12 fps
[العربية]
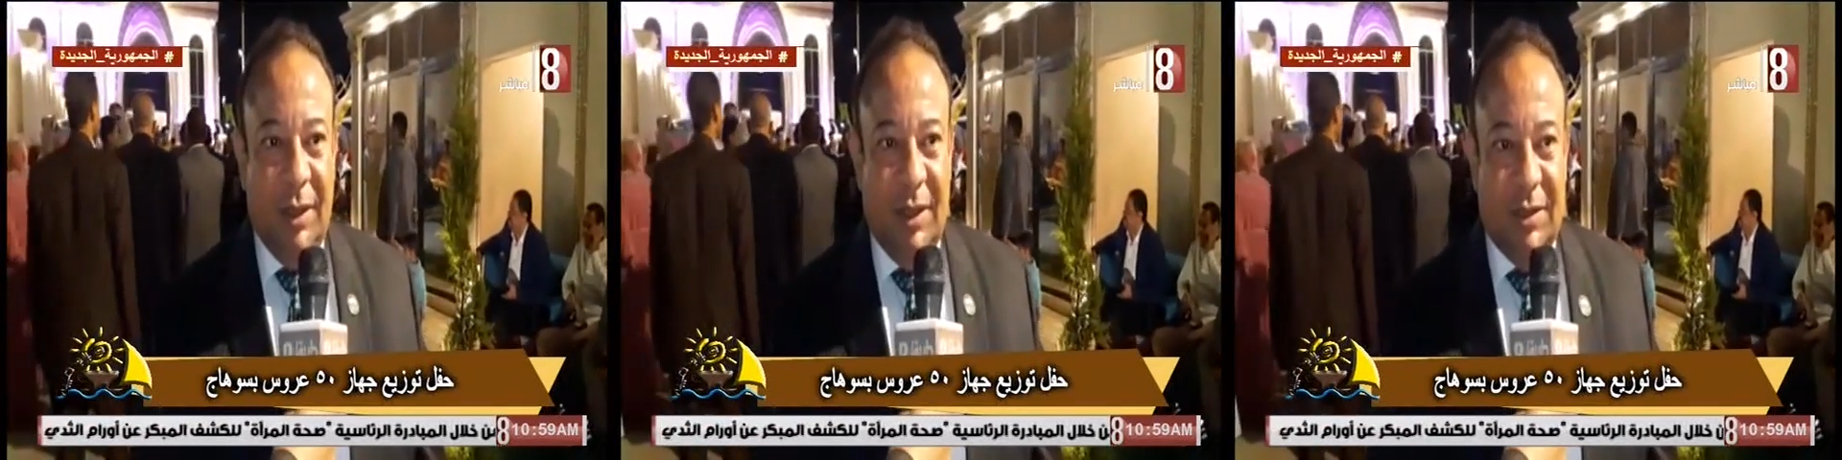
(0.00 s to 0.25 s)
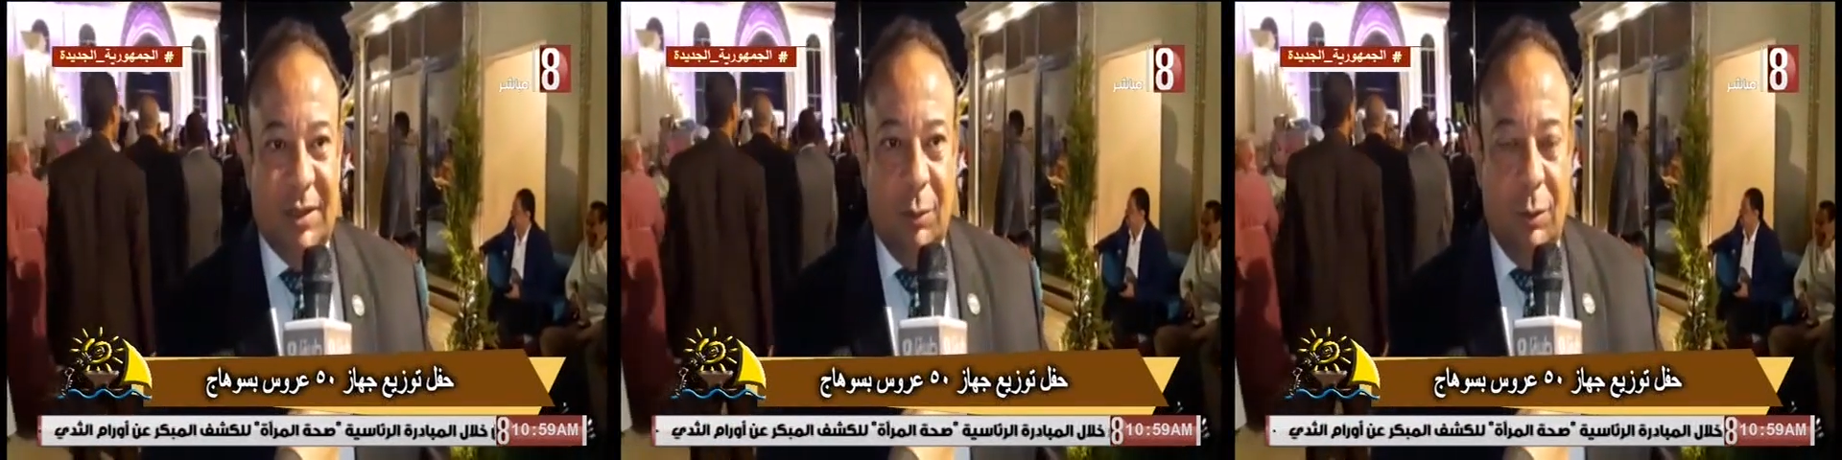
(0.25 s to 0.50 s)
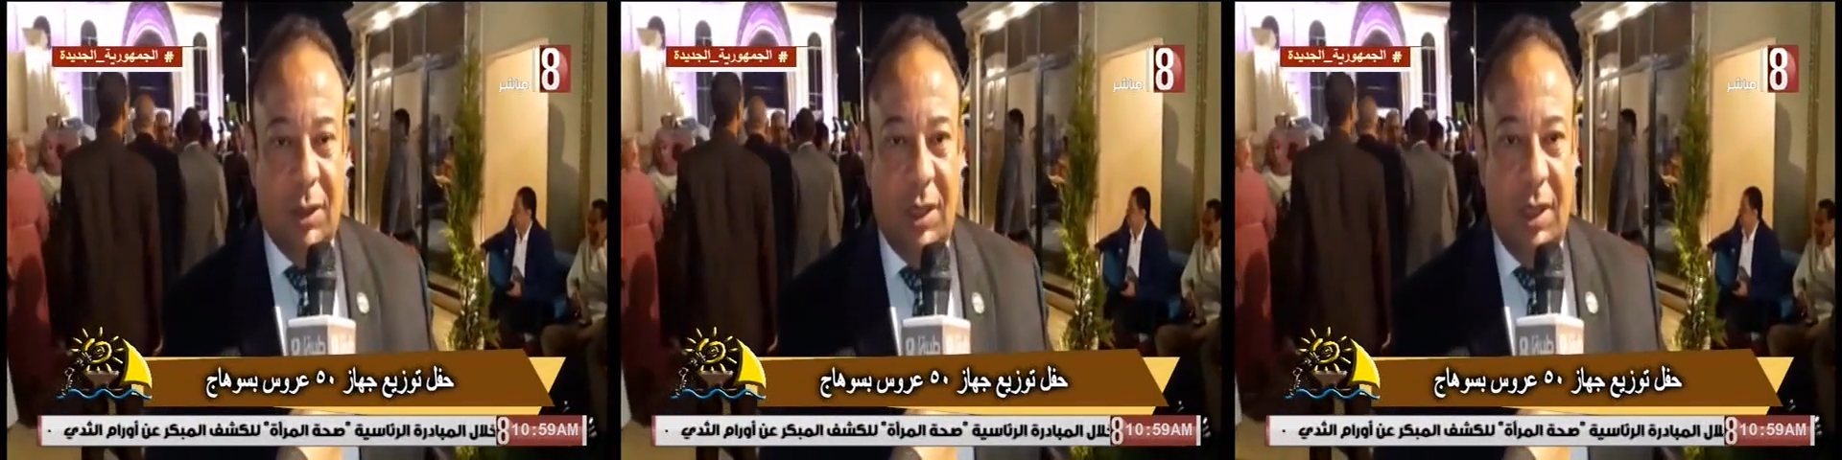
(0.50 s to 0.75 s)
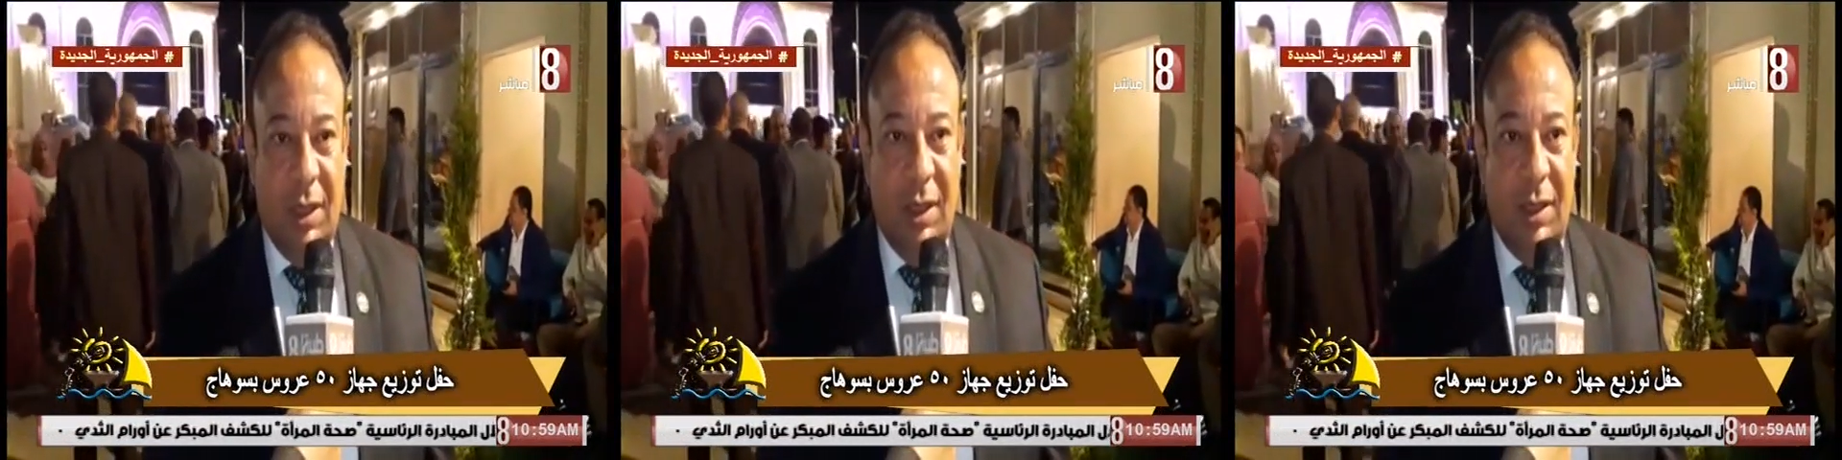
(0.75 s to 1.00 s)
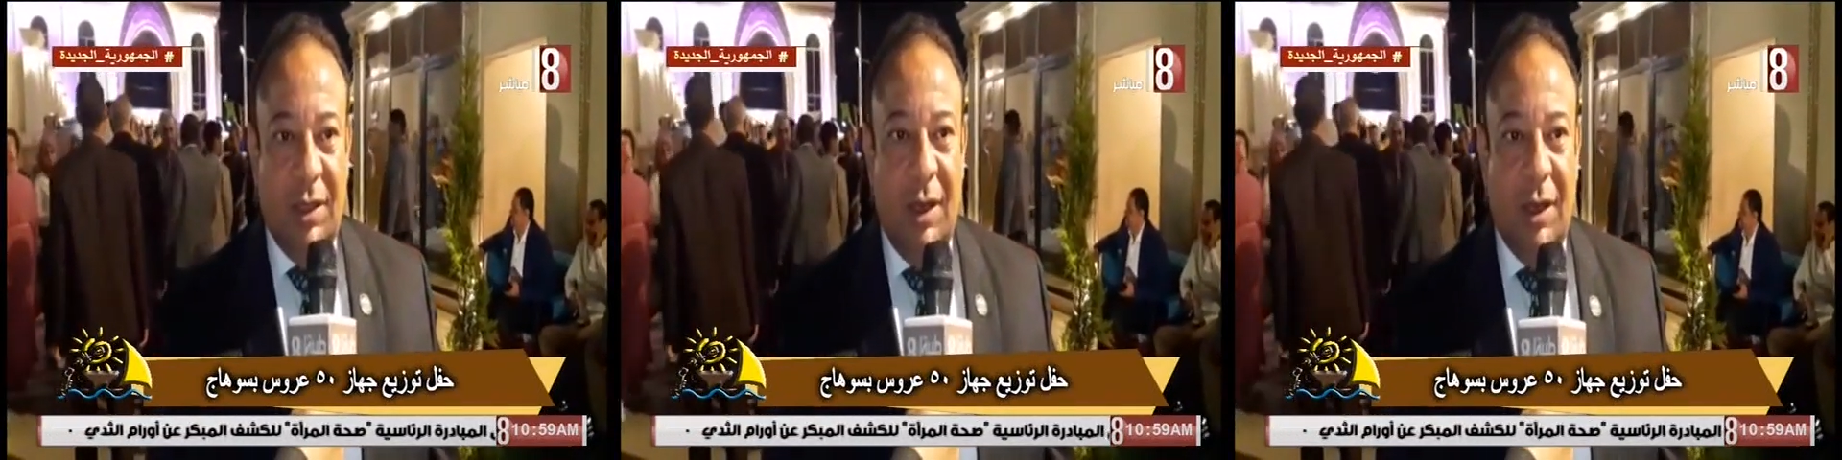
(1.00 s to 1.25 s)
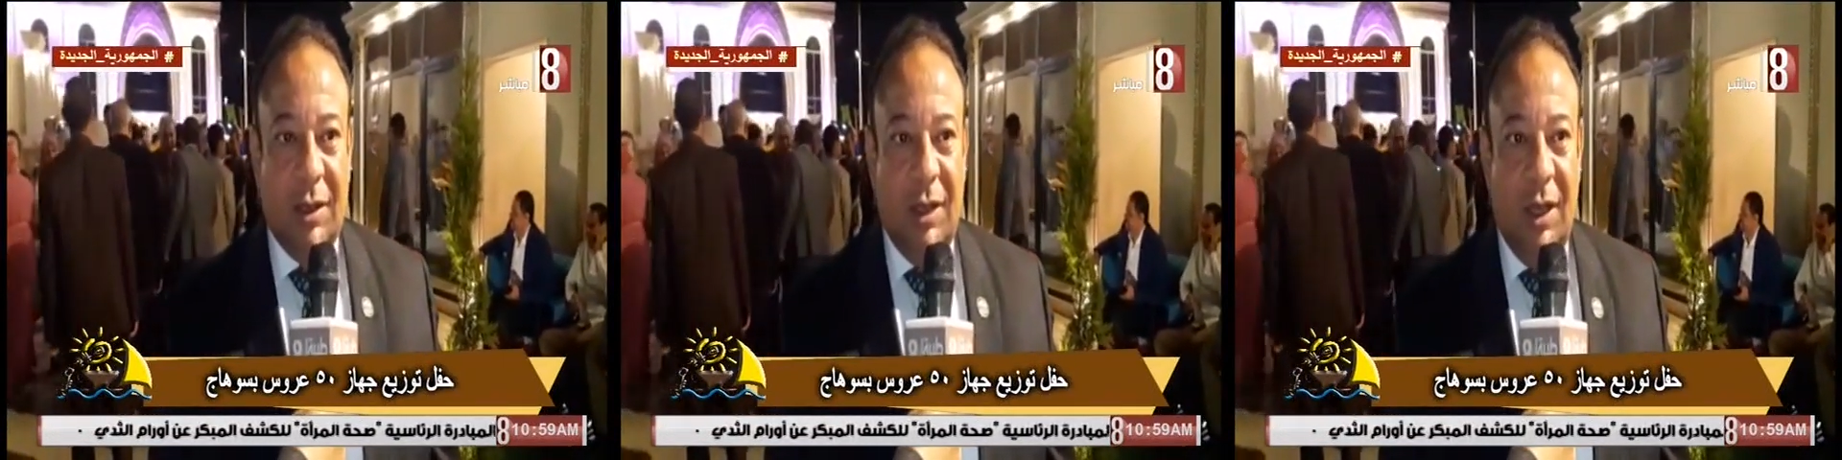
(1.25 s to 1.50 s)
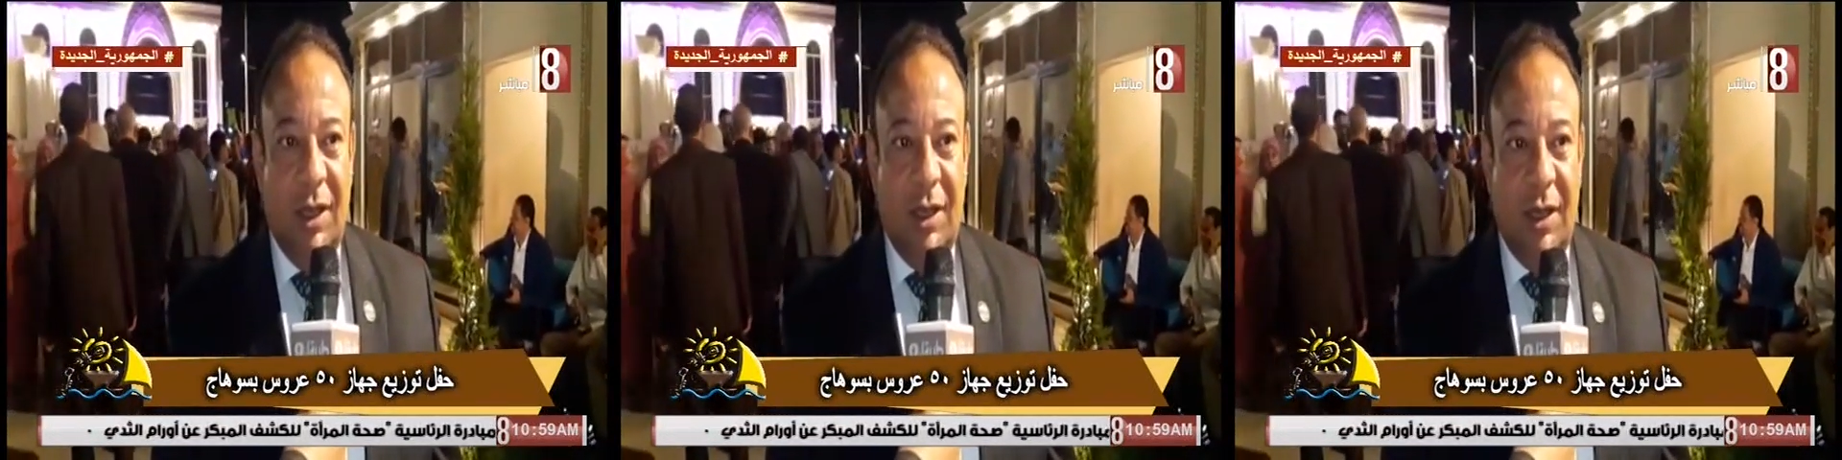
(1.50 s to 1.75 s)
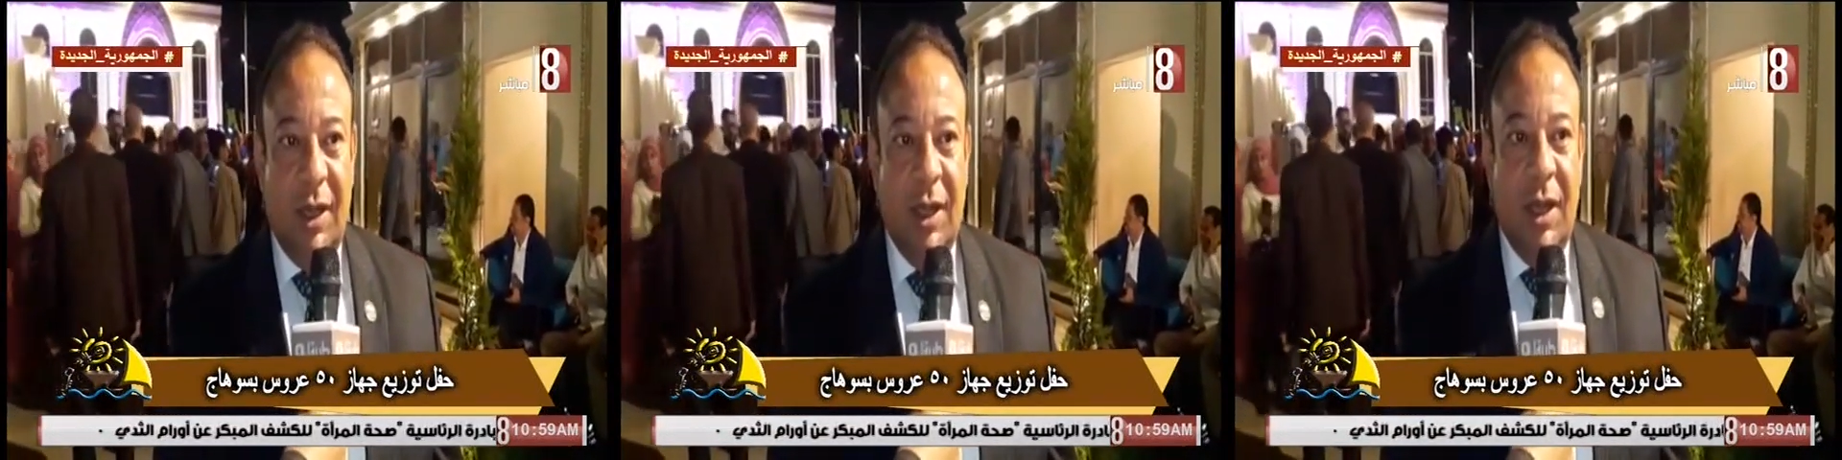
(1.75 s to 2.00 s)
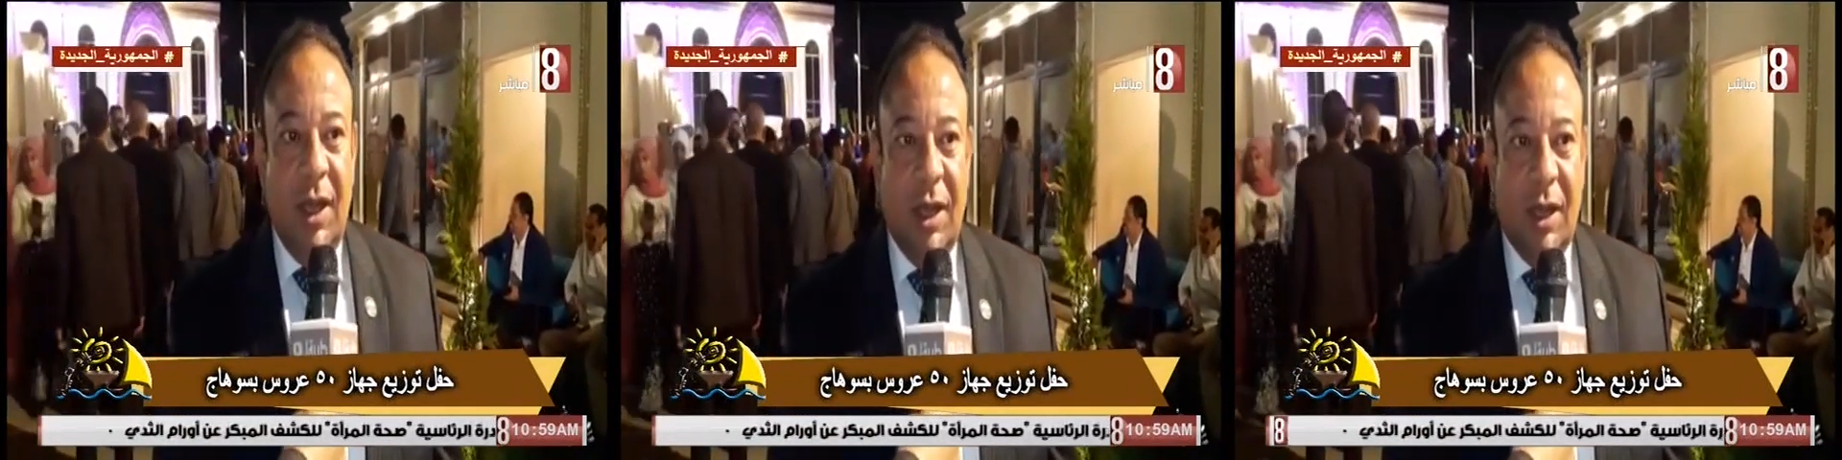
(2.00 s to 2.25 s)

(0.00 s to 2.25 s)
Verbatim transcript: مركز سولتا النهارده احنا